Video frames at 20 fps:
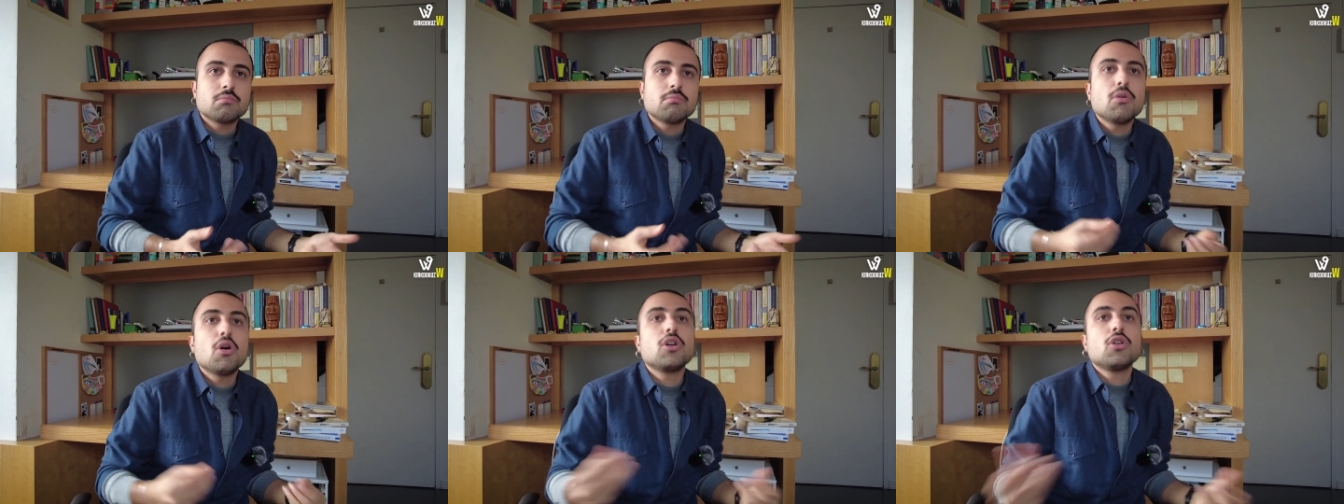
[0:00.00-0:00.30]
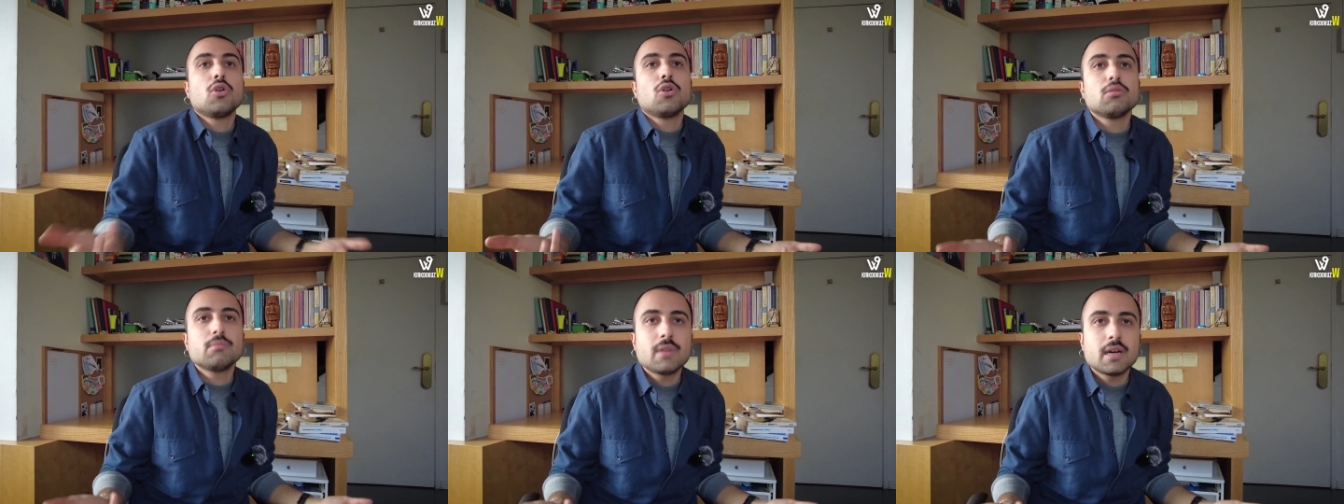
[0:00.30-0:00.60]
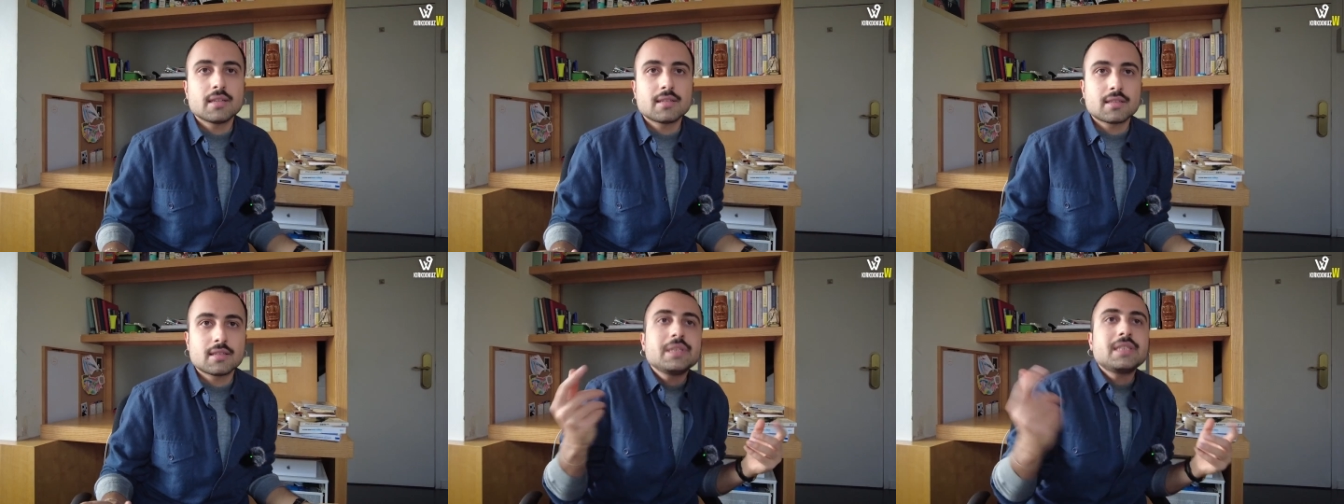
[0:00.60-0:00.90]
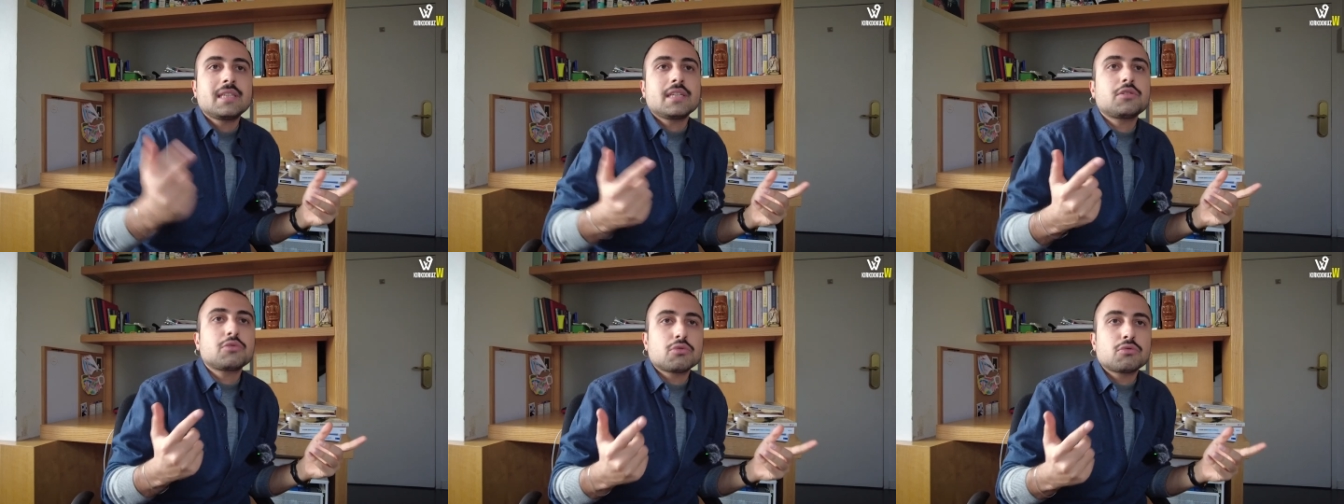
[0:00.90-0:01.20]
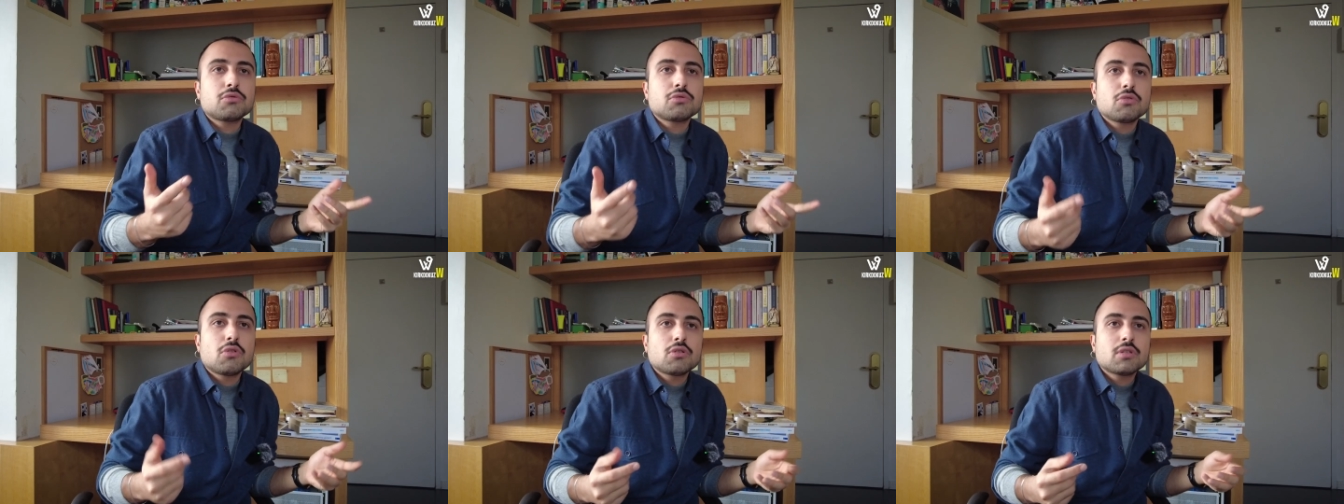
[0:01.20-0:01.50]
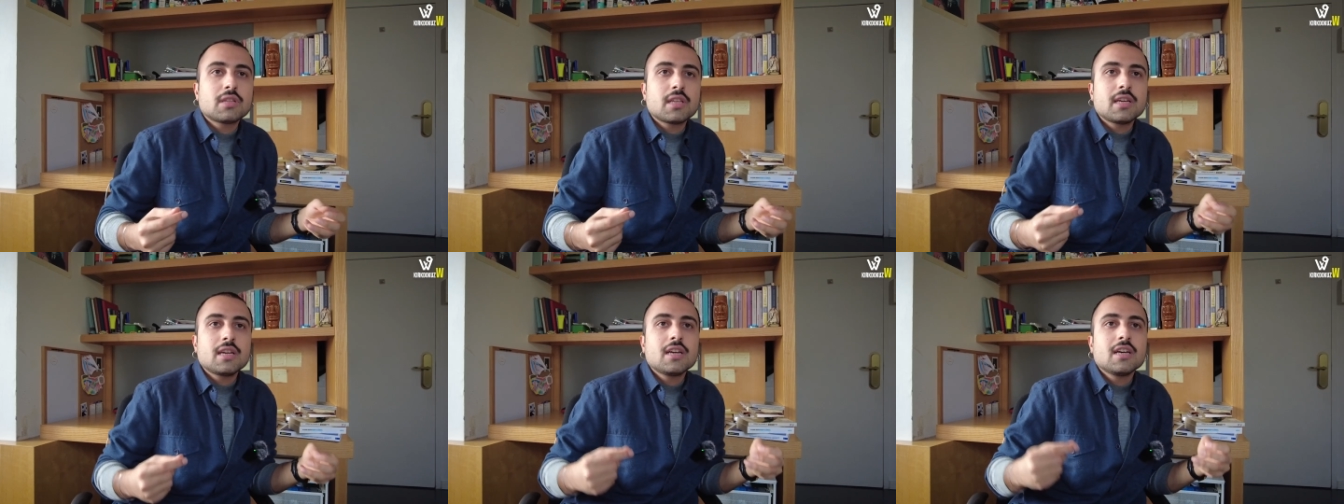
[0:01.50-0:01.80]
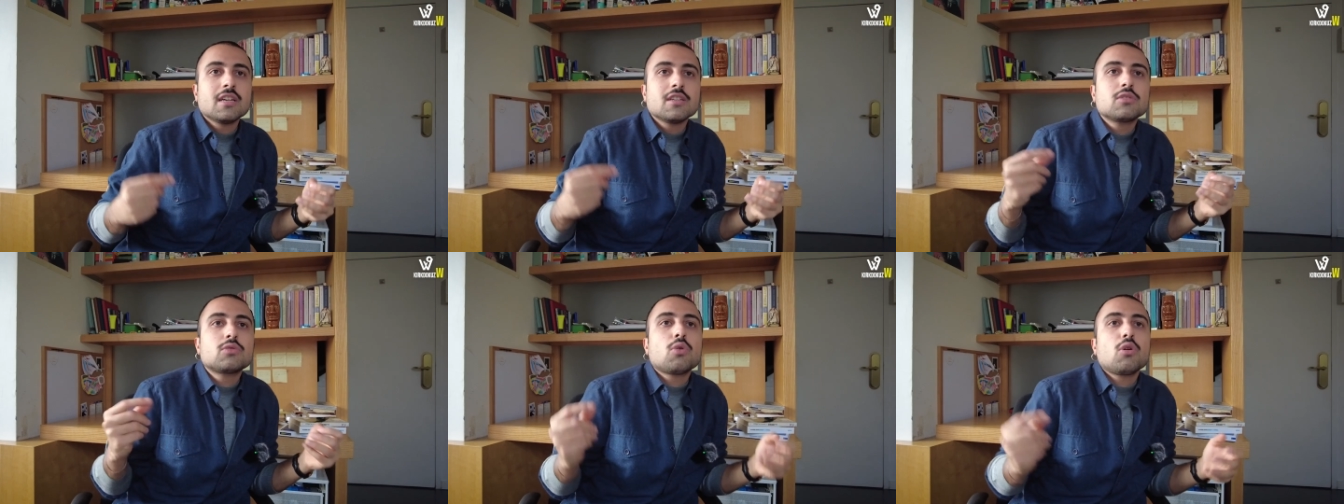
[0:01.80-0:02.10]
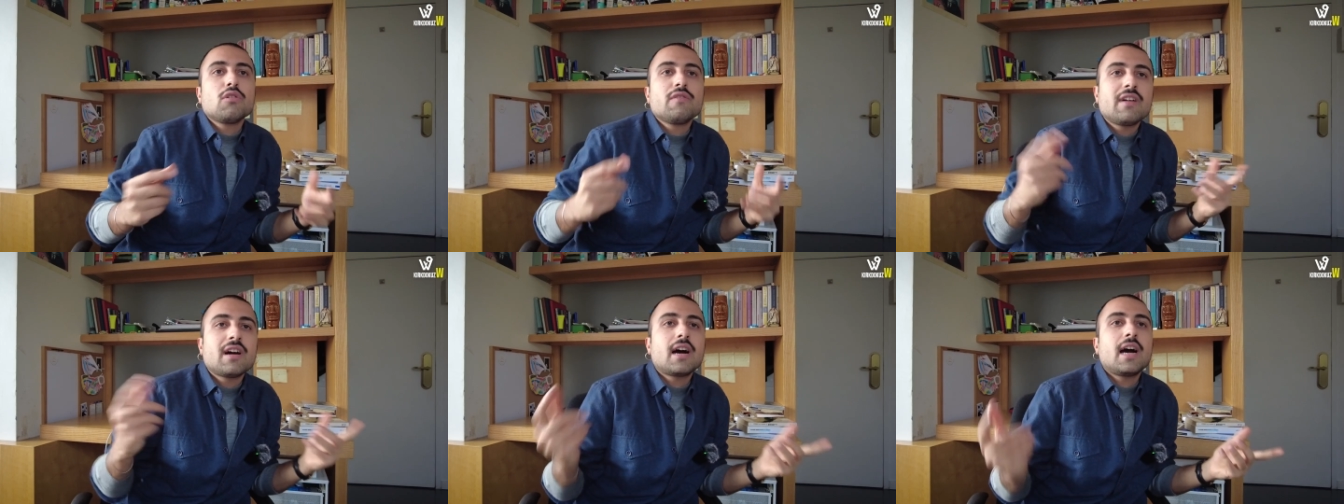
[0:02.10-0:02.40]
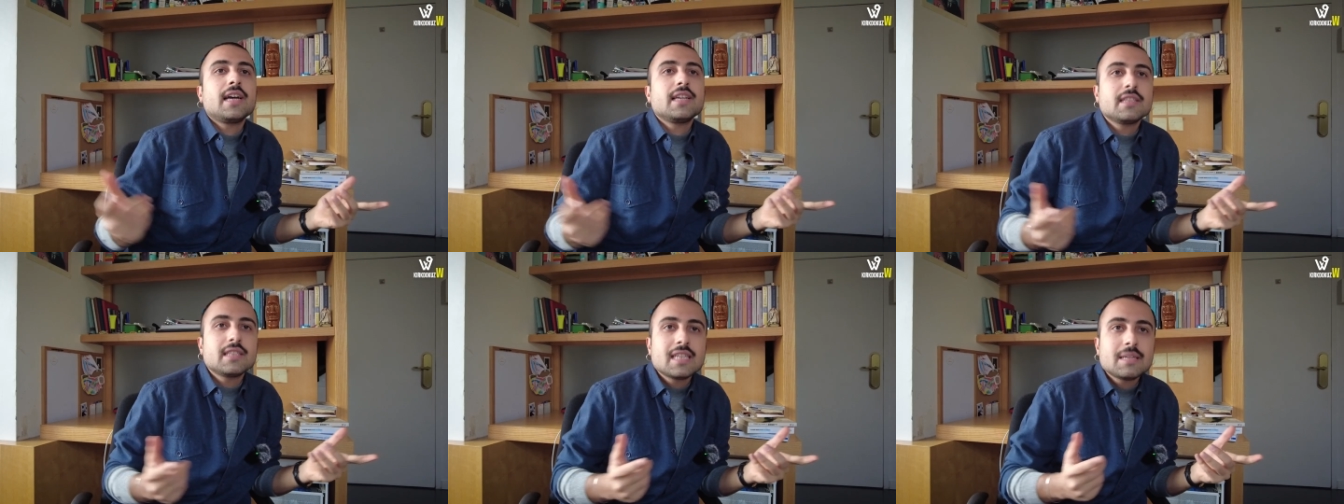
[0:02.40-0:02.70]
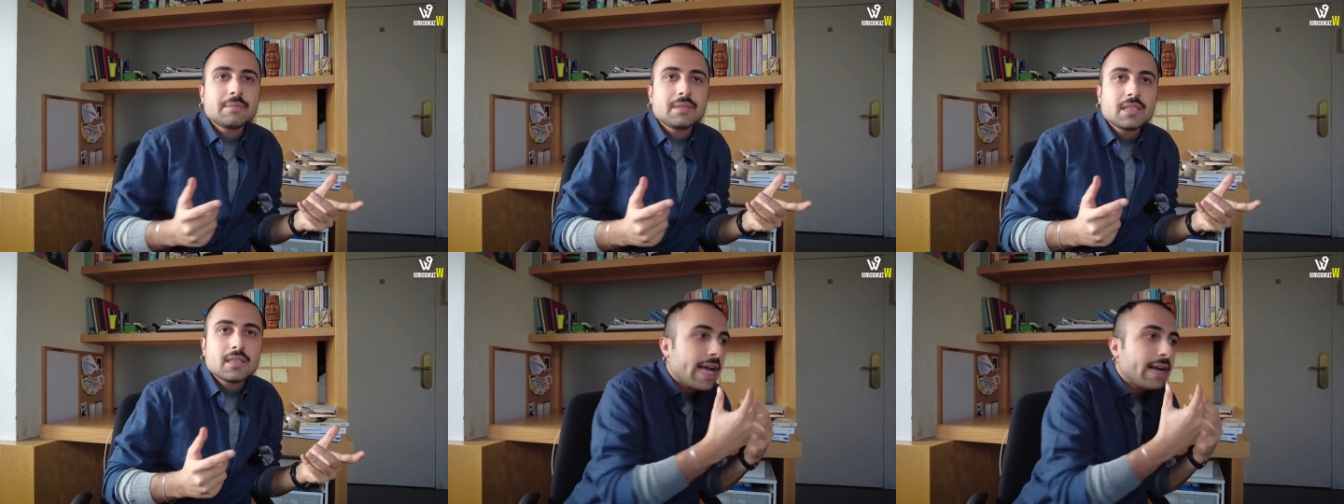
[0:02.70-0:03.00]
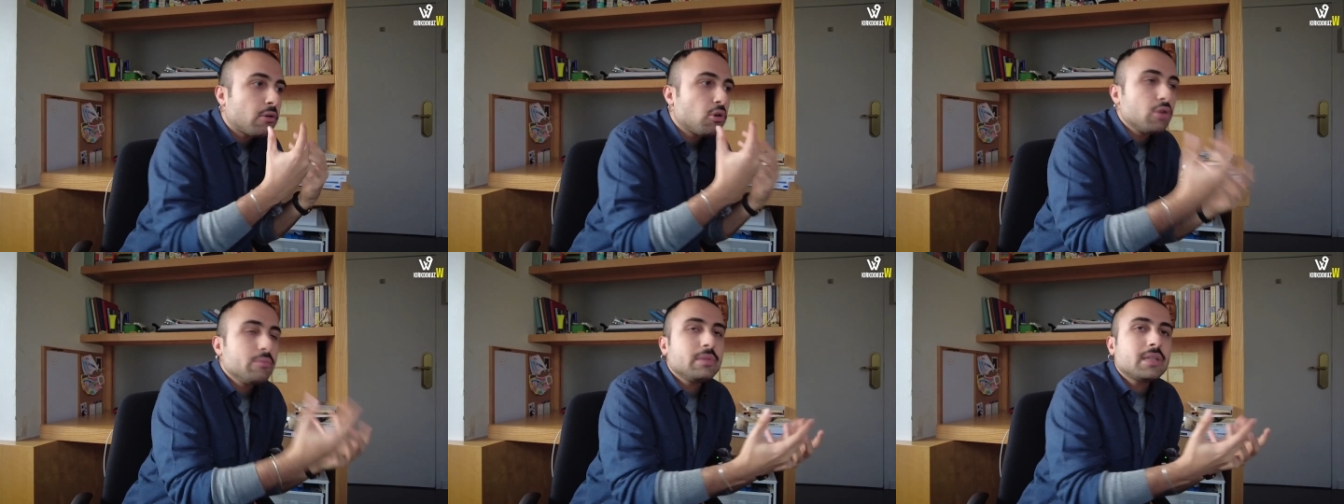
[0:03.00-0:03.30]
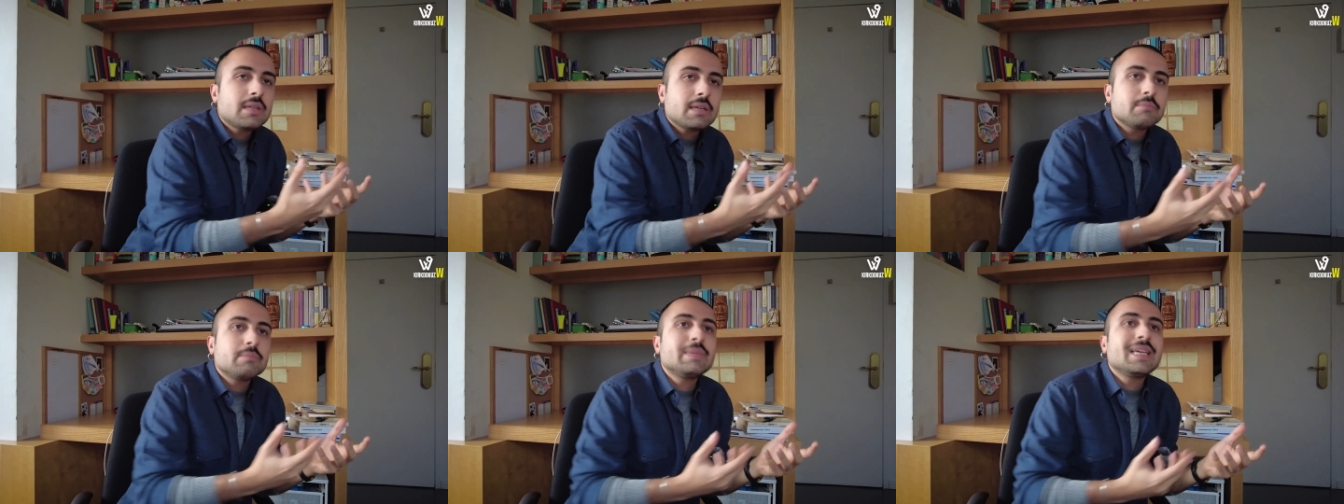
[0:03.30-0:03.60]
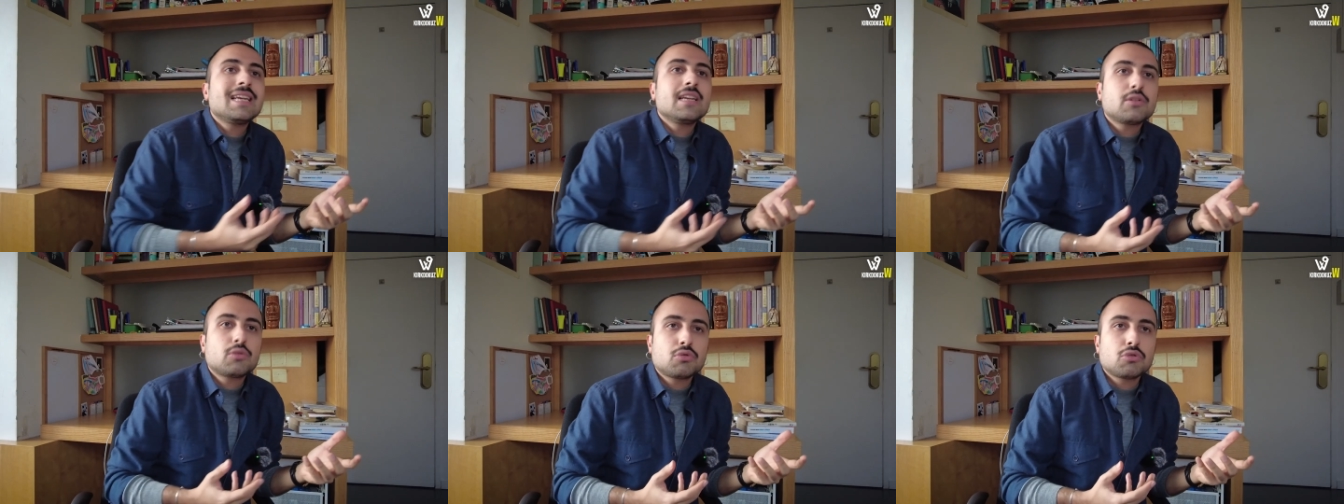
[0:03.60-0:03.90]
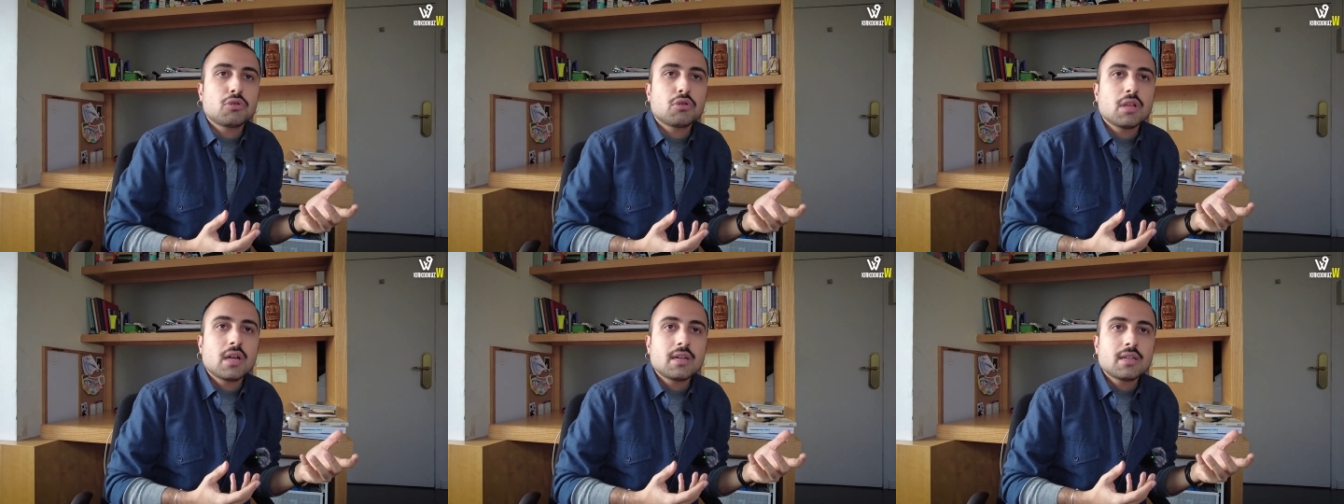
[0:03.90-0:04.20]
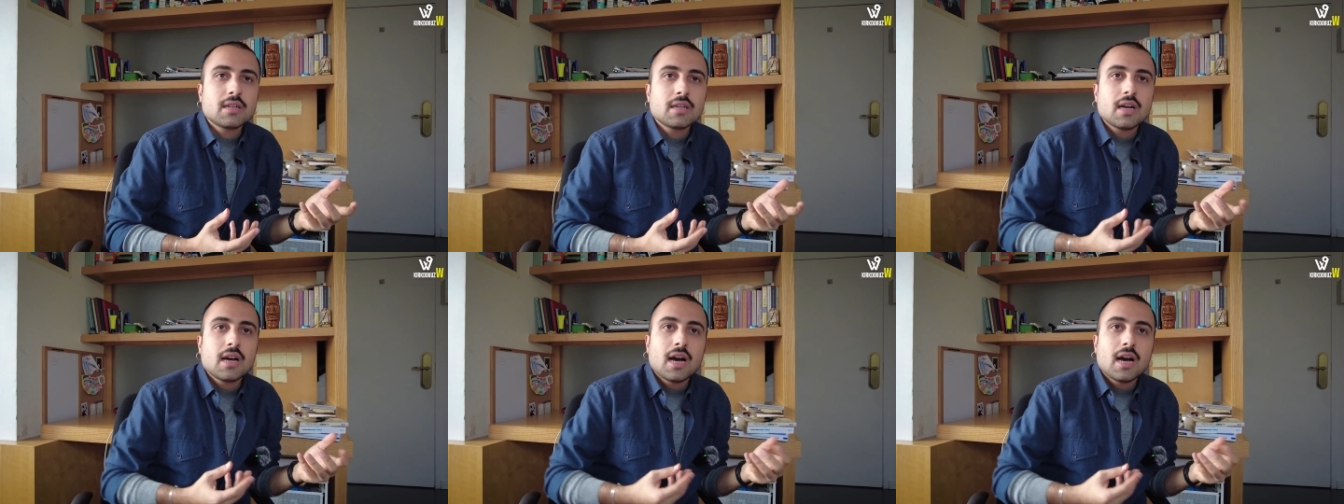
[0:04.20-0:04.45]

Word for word: Böyle olmaz. 1834'te Zollverein diye bir ekonomik birlik kuruyorlar.